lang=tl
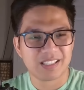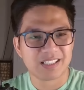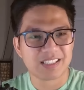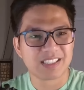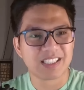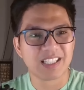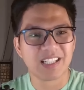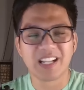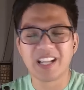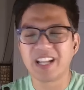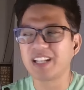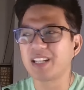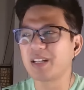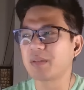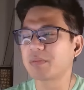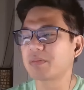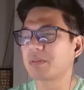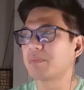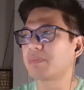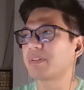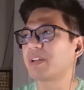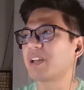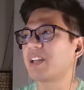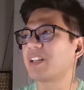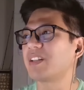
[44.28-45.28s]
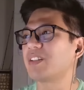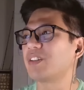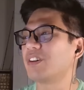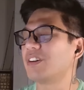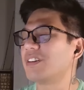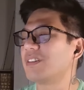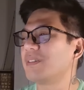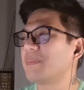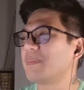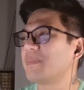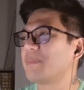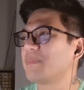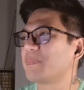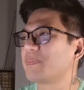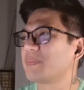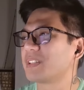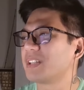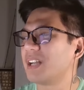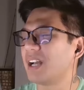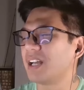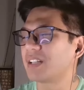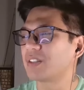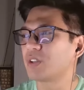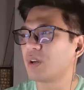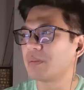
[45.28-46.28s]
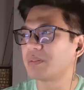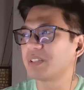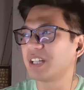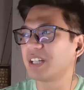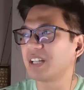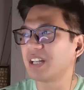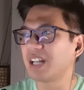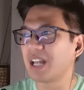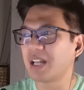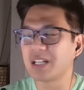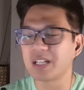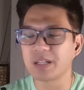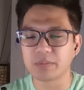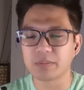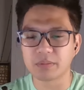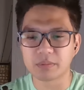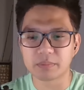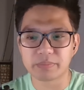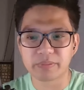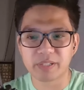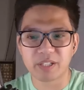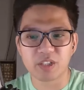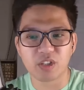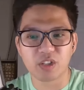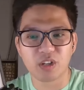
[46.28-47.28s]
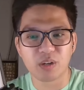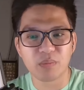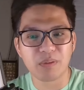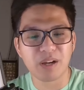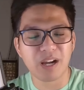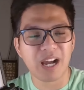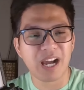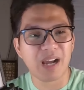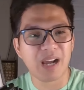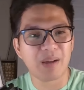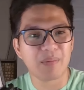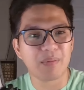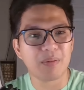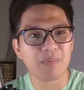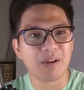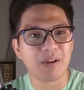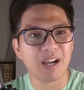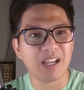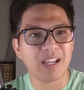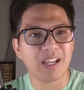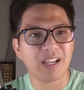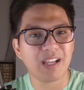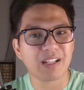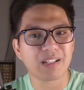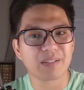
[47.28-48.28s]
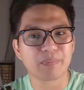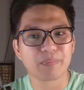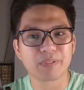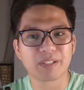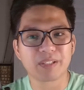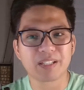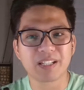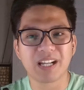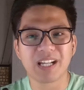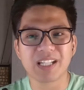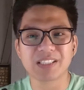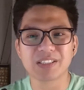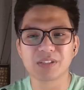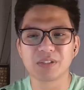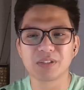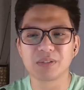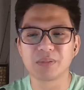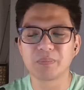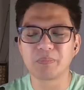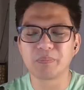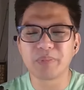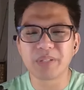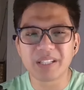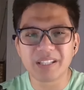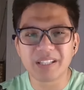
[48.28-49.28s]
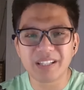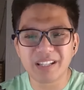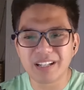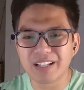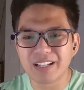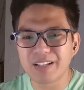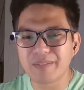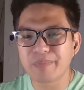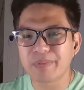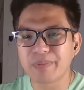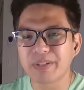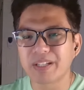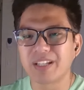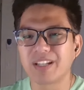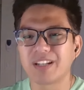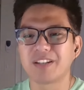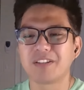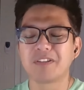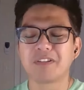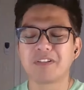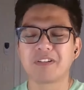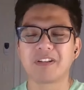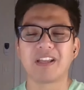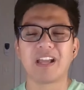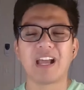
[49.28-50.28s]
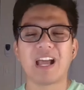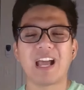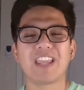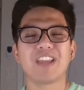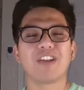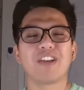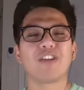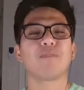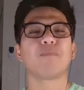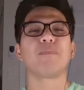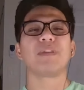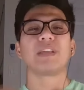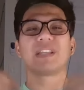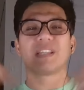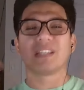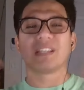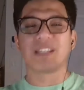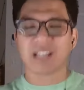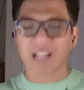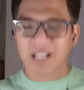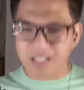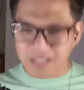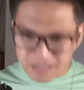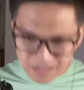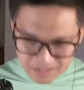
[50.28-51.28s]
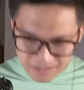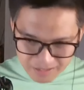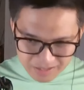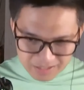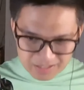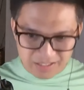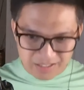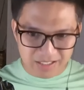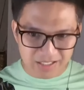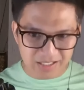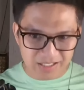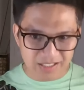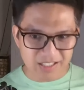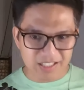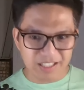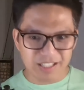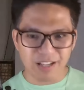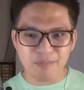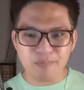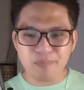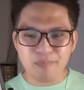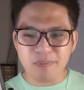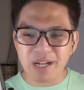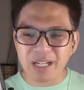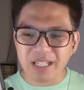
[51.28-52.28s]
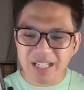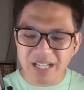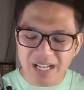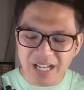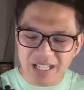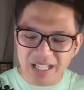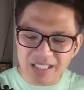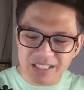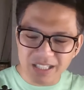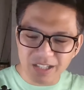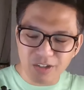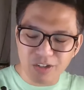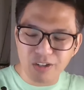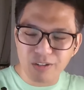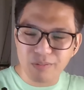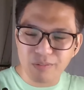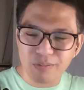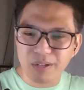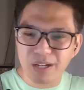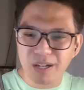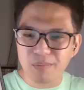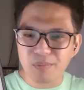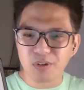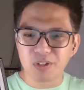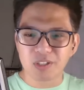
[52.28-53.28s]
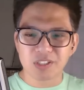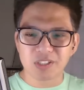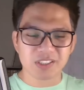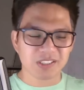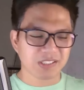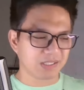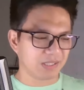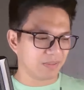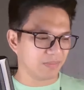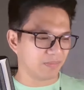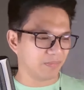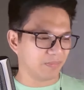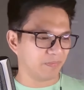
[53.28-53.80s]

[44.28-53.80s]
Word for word: si Lenny Robredo, attorney Lenny Robredo, mga kababayan. Kaso, pigil na pigil no eh. Ayaw bigyan ng pagkakataon, mga boss.